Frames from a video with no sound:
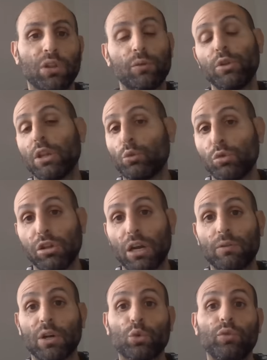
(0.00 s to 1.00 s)
Si vous êtes tout
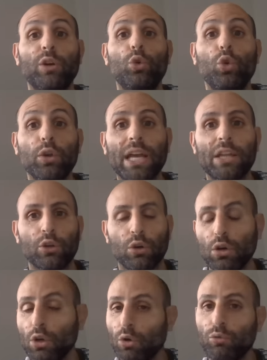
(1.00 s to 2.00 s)
seul à avoir trouvé le gagnant,